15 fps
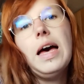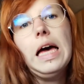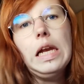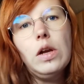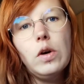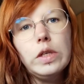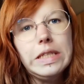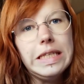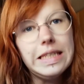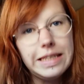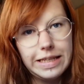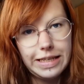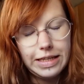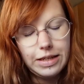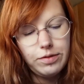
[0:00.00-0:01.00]
Alors, qui
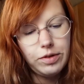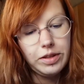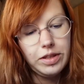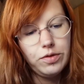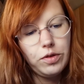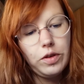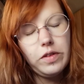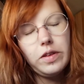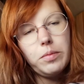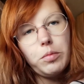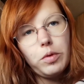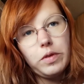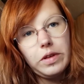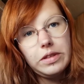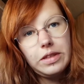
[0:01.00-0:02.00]
dit livre dit
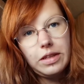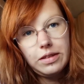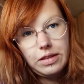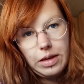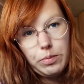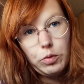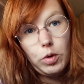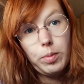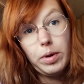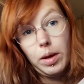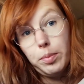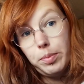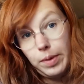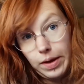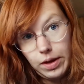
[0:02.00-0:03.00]
forcément certains thèmes comme
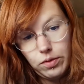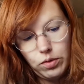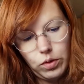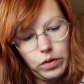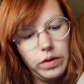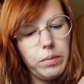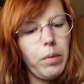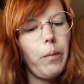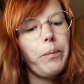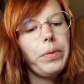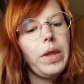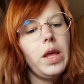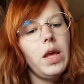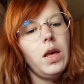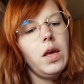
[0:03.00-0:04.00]
la Pâque, forcément.
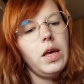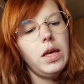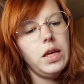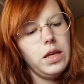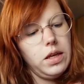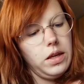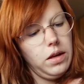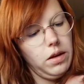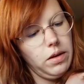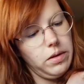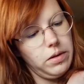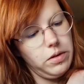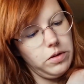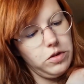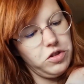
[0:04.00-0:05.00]
Et
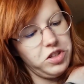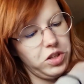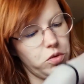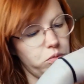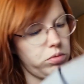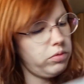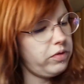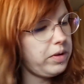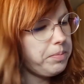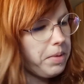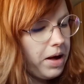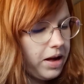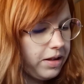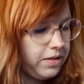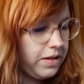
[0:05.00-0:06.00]
j'ai trouvé
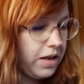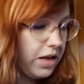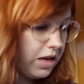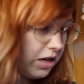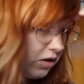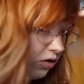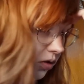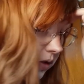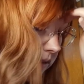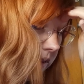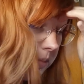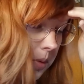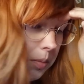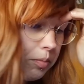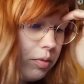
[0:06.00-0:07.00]
par hasard, je ne
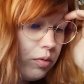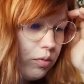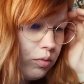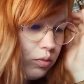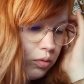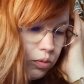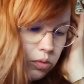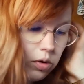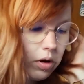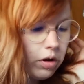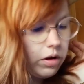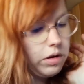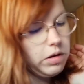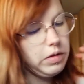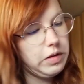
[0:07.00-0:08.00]
sais même plus où,
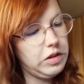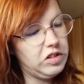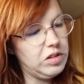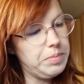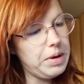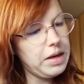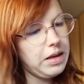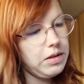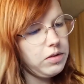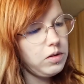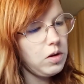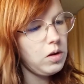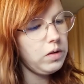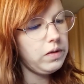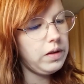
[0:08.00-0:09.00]
c'est chez Père
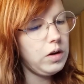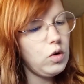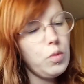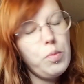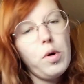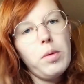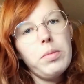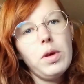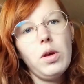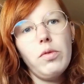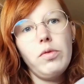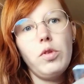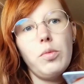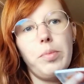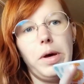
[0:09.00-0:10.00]
c'est le premier
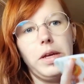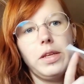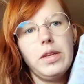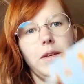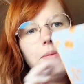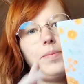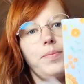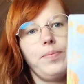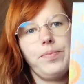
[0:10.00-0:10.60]
œuf de Pâques.